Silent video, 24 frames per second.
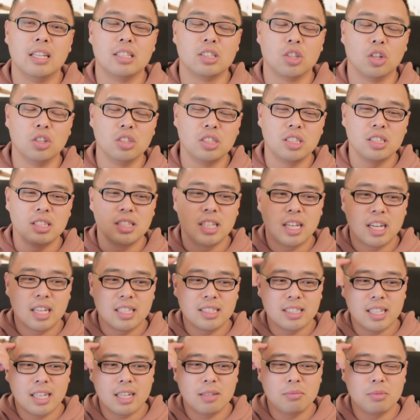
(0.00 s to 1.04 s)
정신
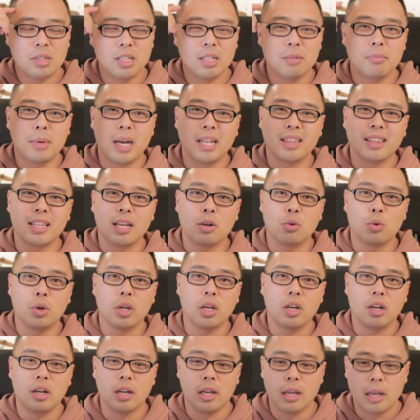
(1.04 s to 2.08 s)
나간 사람들이 많다고
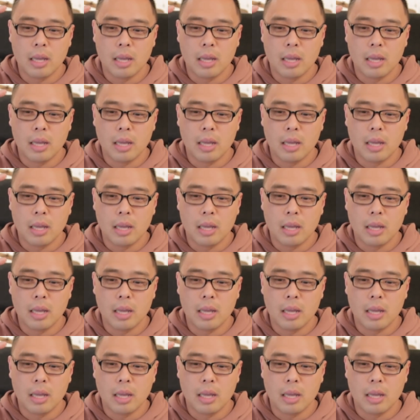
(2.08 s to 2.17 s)
해요.